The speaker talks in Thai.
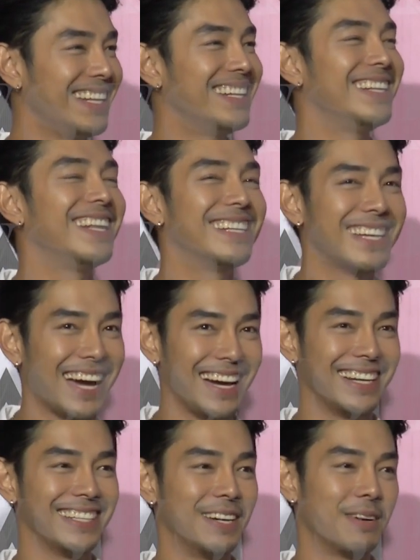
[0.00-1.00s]
นให้ดีดีนะจ๊ะ
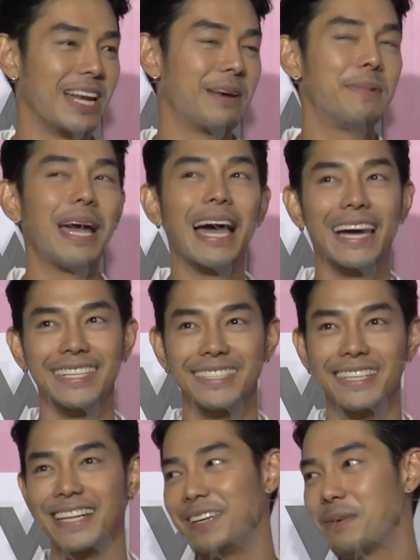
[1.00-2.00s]
เดี๋ยววันหลังไปหาเฉ
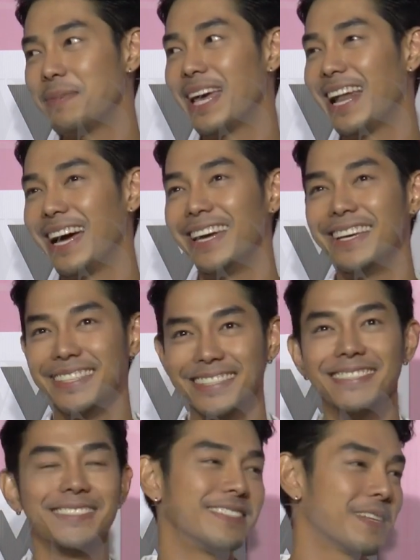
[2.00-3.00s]
ยๆไม่มีอะไร
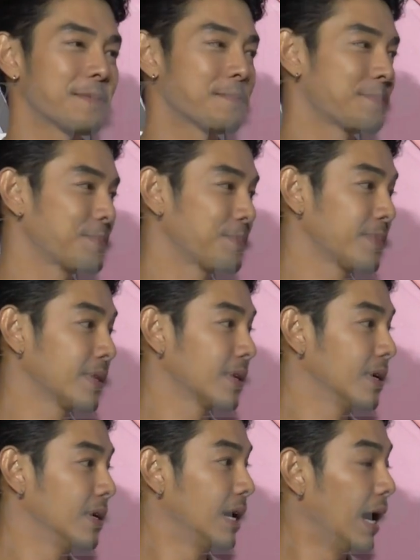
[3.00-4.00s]
รอได้ใช่ไหม
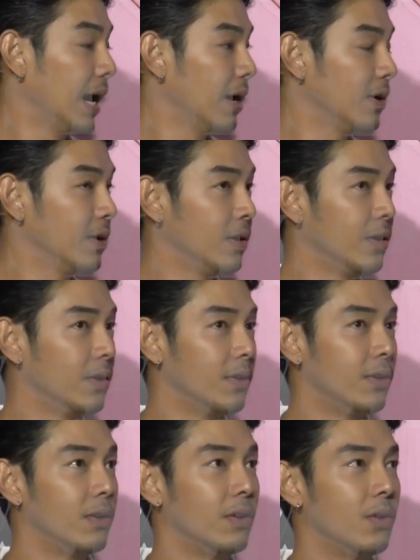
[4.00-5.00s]
คะถ้าว่าคดีมันอา
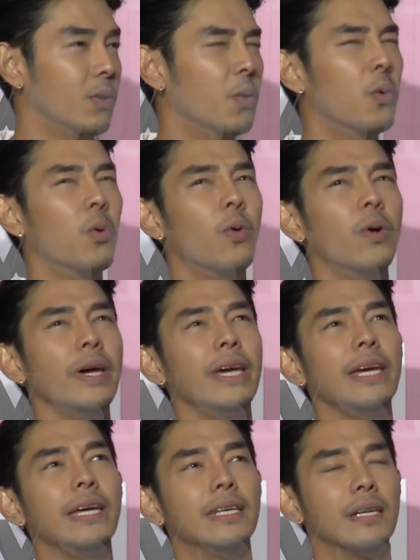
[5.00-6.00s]
จจะยืดเยื้ออุ้
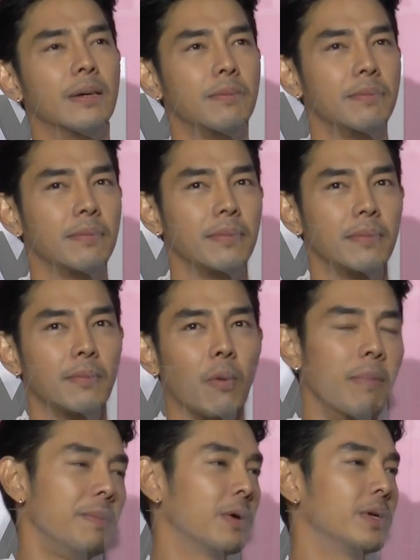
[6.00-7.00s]
ยผ
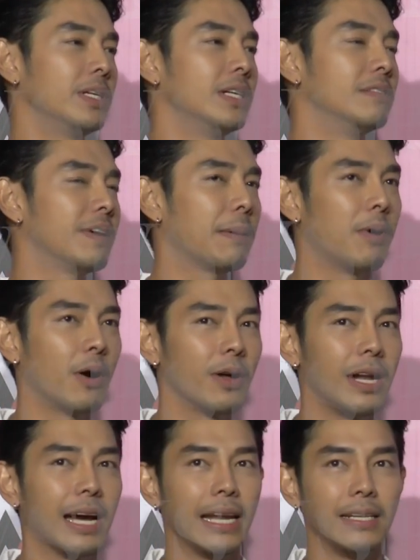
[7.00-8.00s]
มไม่เหมือนคนอื่นฝากบอกเล
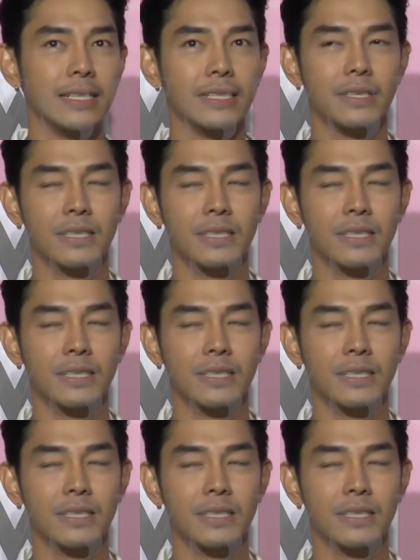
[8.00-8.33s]
ยแล้วกัน